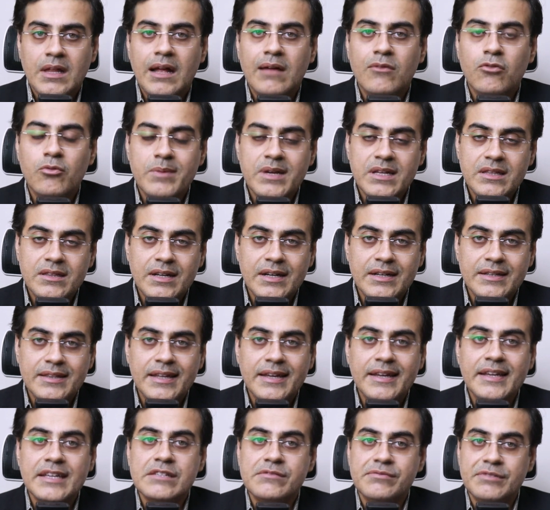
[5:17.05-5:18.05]
हम उम्मीद करते
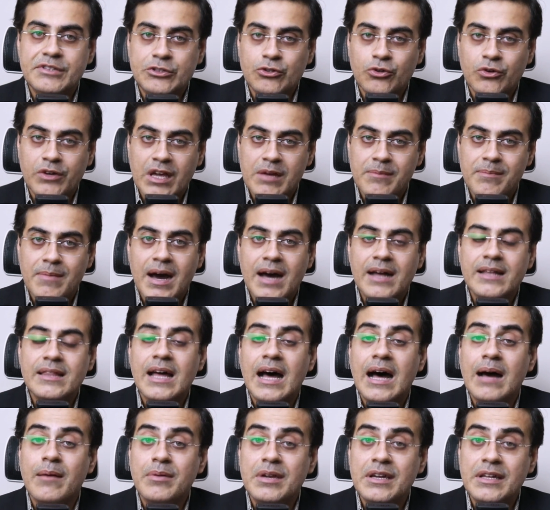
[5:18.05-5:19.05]
हैं कि इस वीडियो के बाद
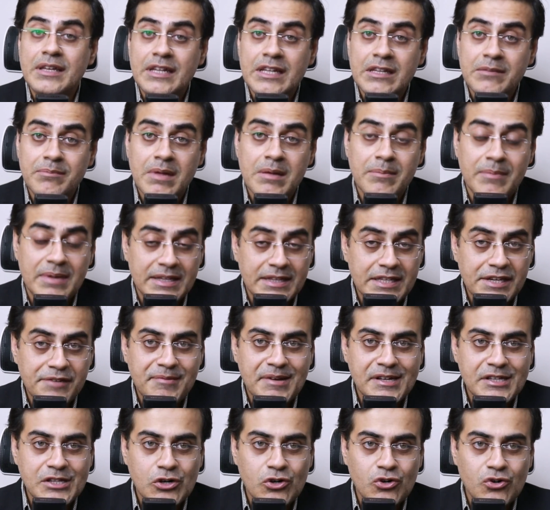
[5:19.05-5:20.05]
आपकी नींद में बेहतरी
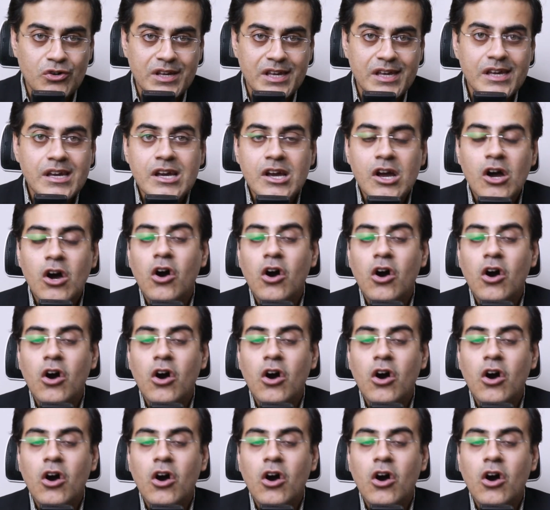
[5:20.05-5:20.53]
पैदा होगी